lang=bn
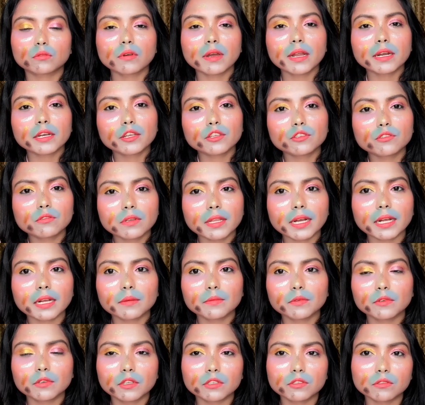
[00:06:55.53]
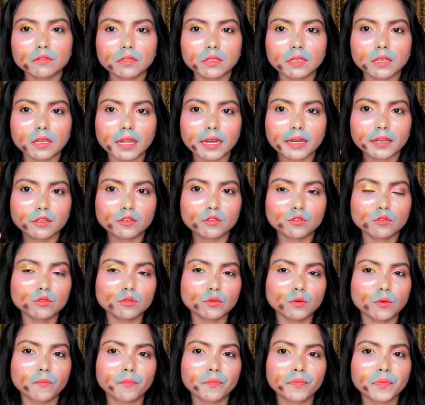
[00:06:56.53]
তো আর কিছু টাকা ভরে যদি
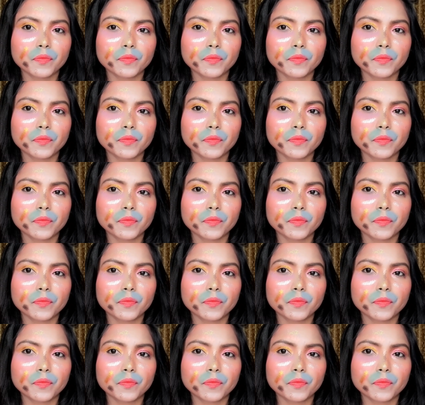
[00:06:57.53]
আরেকটু